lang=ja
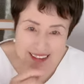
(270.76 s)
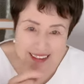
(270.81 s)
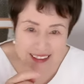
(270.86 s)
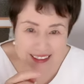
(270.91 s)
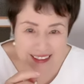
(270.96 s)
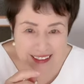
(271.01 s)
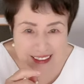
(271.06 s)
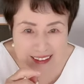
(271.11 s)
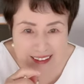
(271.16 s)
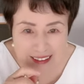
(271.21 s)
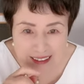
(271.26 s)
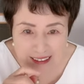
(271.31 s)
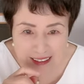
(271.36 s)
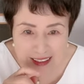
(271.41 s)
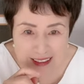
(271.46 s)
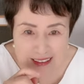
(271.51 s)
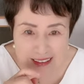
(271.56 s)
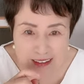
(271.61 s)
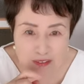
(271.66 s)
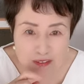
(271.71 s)
なんかな
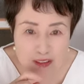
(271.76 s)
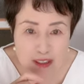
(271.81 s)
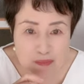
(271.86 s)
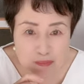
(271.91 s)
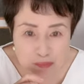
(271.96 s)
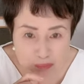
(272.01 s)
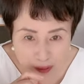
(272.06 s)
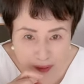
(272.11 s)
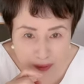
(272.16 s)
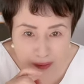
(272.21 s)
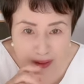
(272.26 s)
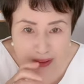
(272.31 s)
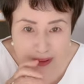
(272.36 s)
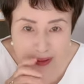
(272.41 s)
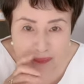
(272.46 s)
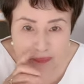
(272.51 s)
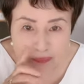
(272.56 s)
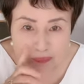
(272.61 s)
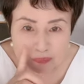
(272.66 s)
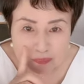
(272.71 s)
んか何かの陰
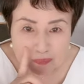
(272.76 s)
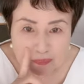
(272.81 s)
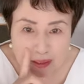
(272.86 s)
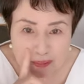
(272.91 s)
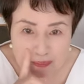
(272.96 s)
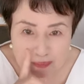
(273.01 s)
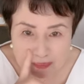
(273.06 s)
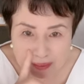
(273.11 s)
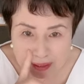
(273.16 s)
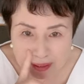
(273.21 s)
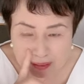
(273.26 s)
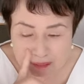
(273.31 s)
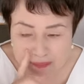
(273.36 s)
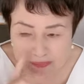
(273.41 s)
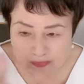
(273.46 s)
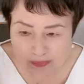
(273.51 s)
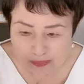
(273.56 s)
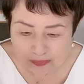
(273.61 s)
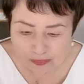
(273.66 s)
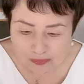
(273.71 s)
謀あの
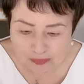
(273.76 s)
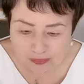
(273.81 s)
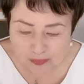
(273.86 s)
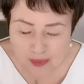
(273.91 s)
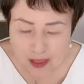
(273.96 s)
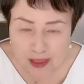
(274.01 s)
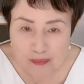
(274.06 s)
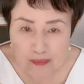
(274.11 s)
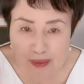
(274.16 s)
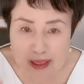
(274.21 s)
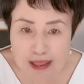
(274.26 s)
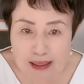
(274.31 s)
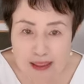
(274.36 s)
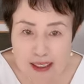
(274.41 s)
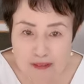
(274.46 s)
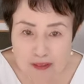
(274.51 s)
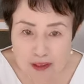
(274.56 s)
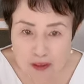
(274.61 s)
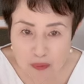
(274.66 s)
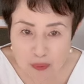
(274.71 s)
ね
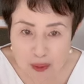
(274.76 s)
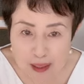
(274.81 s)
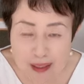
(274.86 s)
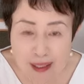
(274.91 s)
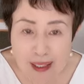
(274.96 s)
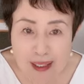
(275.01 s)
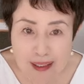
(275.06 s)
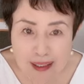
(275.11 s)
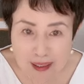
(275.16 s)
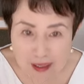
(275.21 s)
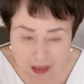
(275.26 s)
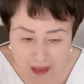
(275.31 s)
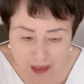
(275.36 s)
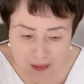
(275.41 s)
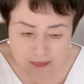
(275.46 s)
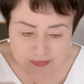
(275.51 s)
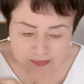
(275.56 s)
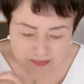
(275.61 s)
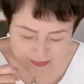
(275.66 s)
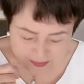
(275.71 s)
皆さんはお若い
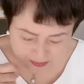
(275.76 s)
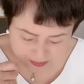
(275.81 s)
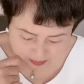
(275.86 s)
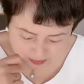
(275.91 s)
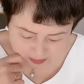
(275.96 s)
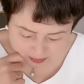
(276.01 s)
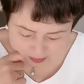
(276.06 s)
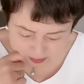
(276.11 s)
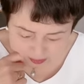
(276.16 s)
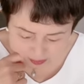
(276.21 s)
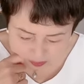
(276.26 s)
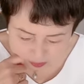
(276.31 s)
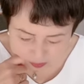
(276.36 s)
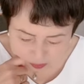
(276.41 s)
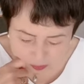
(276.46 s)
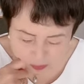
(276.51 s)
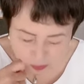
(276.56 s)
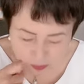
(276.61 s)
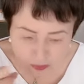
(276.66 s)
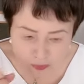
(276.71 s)
から
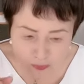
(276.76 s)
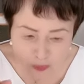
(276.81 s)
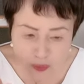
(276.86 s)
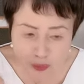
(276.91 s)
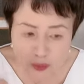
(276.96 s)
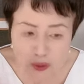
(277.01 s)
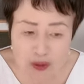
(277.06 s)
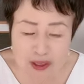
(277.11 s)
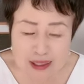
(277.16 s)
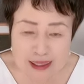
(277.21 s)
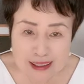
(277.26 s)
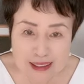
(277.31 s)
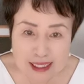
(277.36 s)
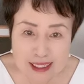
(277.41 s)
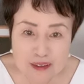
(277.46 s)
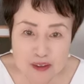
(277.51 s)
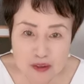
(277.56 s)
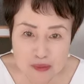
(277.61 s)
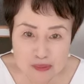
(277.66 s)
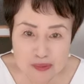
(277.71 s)
ご存
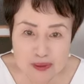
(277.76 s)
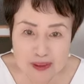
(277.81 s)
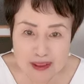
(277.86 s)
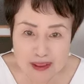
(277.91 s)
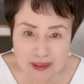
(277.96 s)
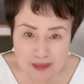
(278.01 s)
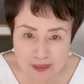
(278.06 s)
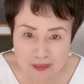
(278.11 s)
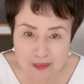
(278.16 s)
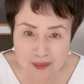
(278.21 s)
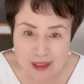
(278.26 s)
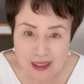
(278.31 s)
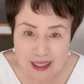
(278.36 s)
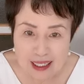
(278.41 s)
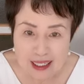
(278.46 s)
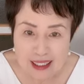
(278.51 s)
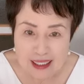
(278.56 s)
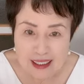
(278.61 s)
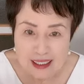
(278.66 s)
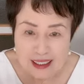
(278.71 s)
知じゃないと思うけ
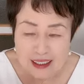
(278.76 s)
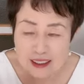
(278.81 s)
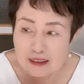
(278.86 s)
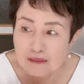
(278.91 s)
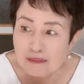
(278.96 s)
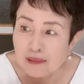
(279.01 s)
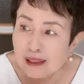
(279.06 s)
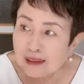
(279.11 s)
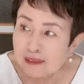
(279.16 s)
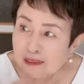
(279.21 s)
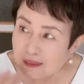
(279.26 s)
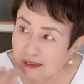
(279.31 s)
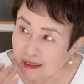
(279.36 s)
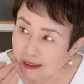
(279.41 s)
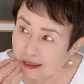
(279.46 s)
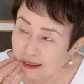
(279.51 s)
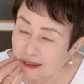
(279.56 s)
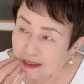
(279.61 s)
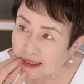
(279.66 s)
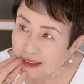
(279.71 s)
ど
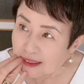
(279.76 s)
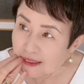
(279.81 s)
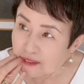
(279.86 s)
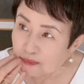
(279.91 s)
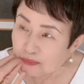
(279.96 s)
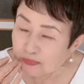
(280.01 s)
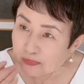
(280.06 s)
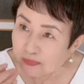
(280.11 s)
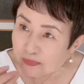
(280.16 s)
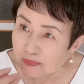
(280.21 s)
エルバーのね